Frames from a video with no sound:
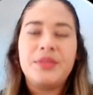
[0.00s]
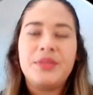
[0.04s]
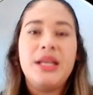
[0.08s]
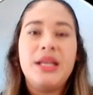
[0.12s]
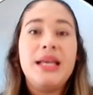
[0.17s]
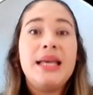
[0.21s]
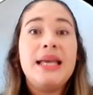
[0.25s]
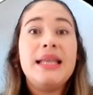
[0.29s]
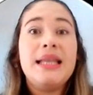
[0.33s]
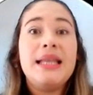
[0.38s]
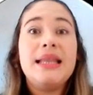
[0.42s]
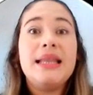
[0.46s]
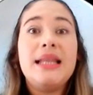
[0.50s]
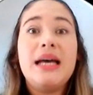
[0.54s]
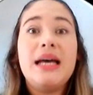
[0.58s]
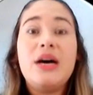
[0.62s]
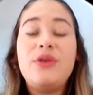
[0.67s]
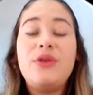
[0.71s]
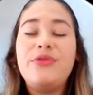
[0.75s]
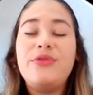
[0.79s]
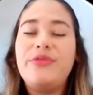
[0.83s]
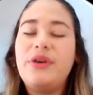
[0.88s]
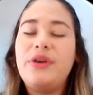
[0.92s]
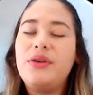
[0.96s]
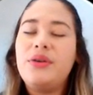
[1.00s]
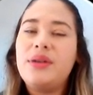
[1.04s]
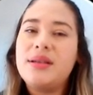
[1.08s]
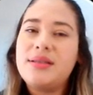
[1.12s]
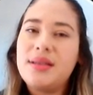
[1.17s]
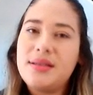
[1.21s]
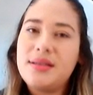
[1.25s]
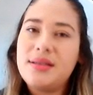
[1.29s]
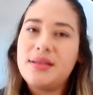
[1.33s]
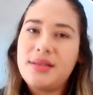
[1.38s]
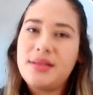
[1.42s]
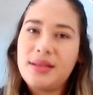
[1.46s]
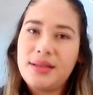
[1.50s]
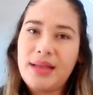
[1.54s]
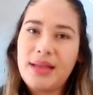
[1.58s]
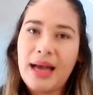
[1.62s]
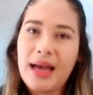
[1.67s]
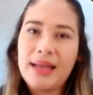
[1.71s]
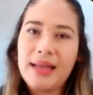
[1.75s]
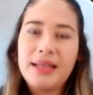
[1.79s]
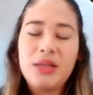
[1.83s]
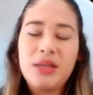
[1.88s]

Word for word: e que não vão necessitar